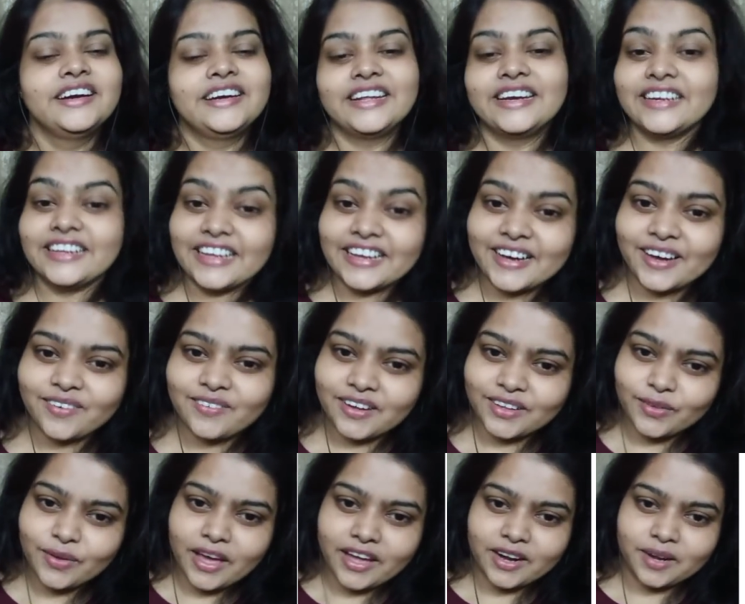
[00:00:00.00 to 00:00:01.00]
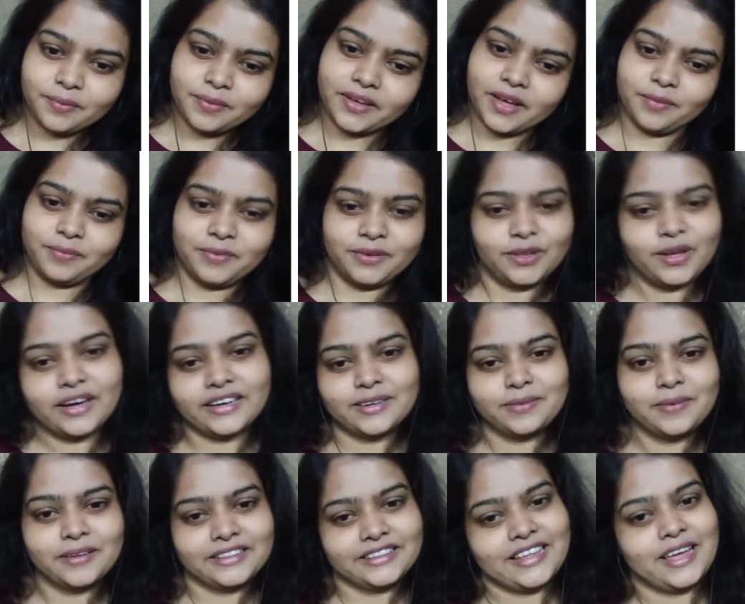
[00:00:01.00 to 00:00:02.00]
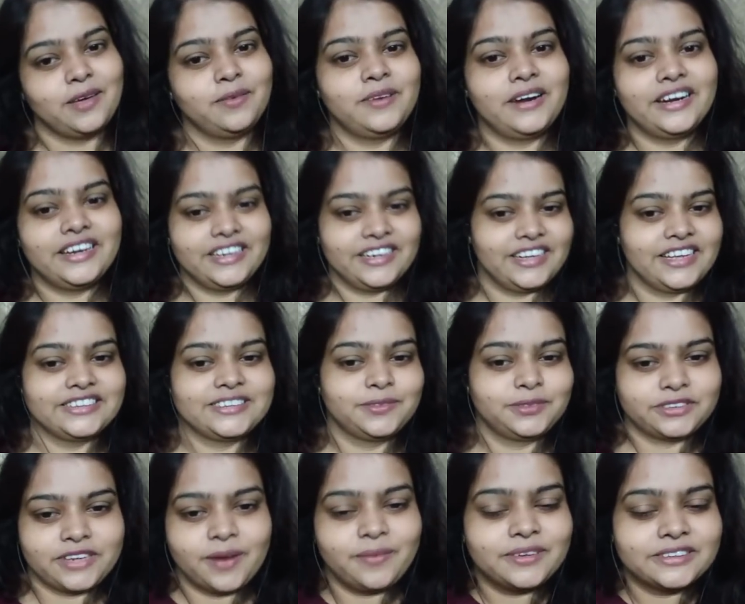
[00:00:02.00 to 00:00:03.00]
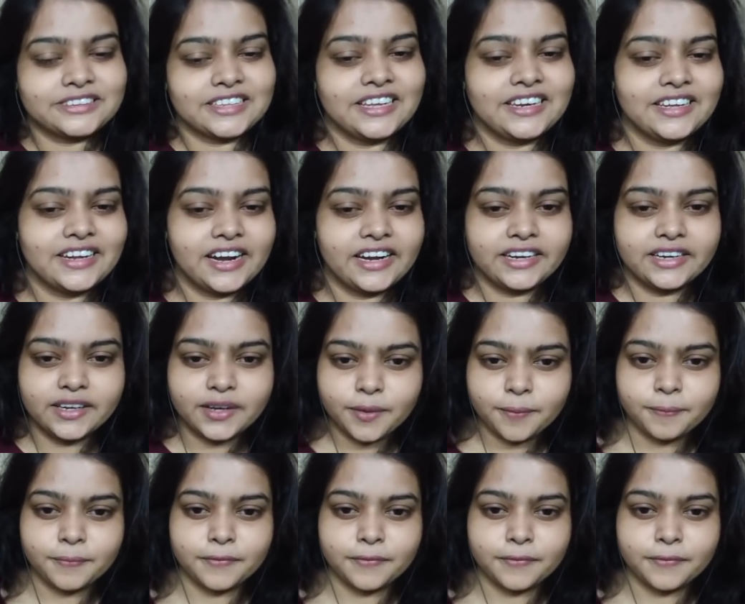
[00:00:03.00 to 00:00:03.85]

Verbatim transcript: टेन के करवा दो यार अभी अभी तो हक बनता है मेरा टेन के सब्सक्राइबर्स के लिए राइट